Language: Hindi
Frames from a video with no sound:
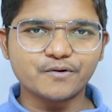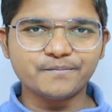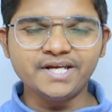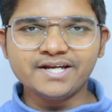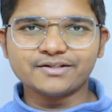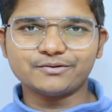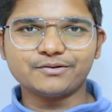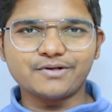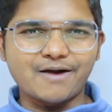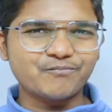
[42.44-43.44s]
ओप्पो भी
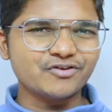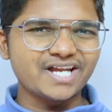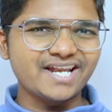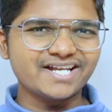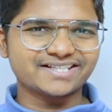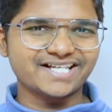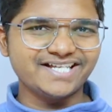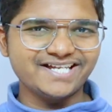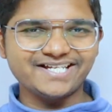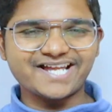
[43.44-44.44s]
तो आपको क्या लगता
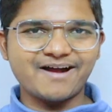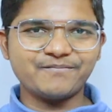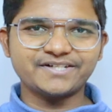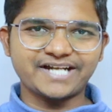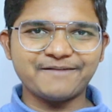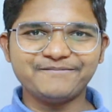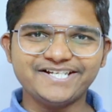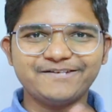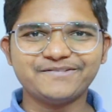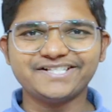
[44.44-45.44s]
है ये यहाँ पर
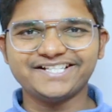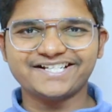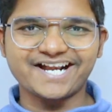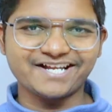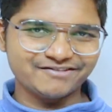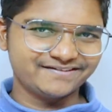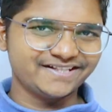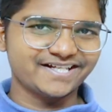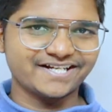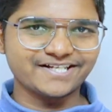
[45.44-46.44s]
टाइमिंग गिमिंग दिख रहा है
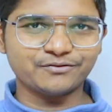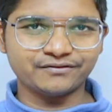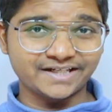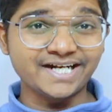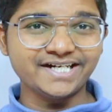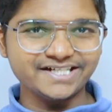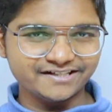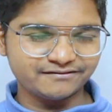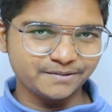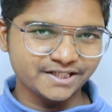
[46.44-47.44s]
वैसे देखा जाए तो सेकेंडरी
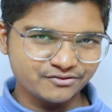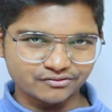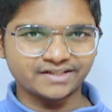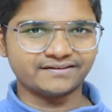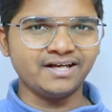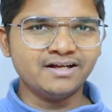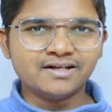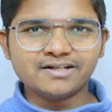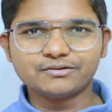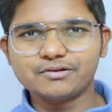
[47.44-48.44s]
डिस्प्ले छोटा सा
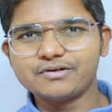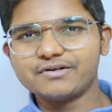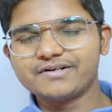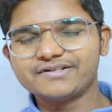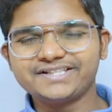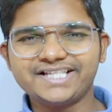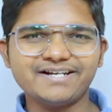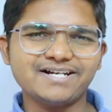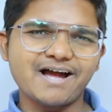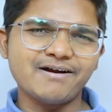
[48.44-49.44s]
तो
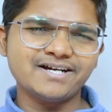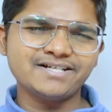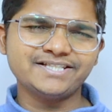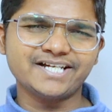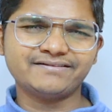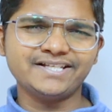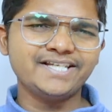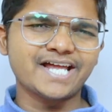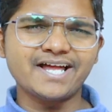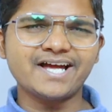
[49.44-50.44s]
जैसे
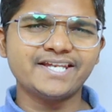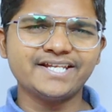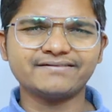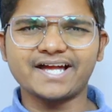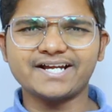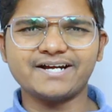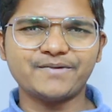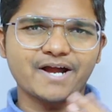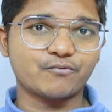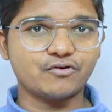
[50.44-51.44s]
ही नया लीक्स आएगा
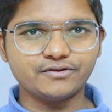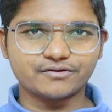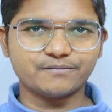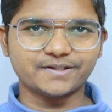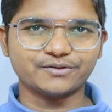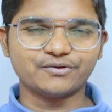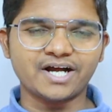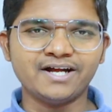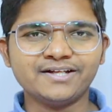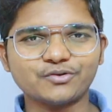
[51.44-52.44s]
मैं आपको ज़रूर
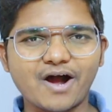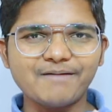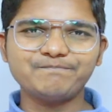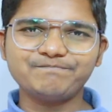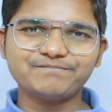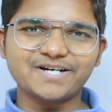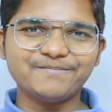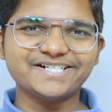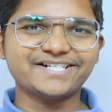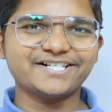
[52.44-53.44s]
बताऊँगा तो आप
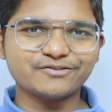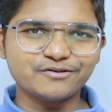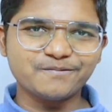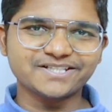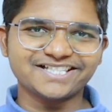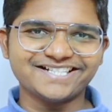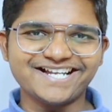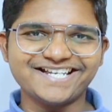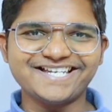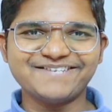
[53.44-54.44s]
कमेंट करके जरूर बता
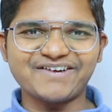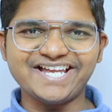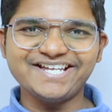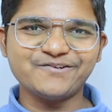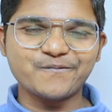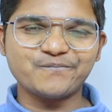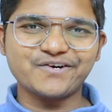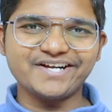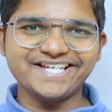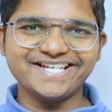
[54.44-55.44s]
देना कि भाई ये
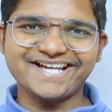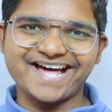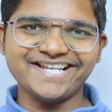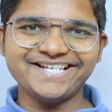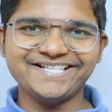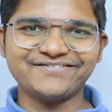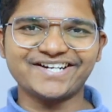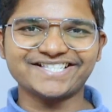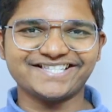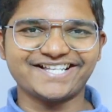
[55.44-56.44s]
ओप्पो वाले अलग ही
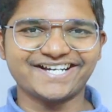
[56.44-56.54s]
दिमाग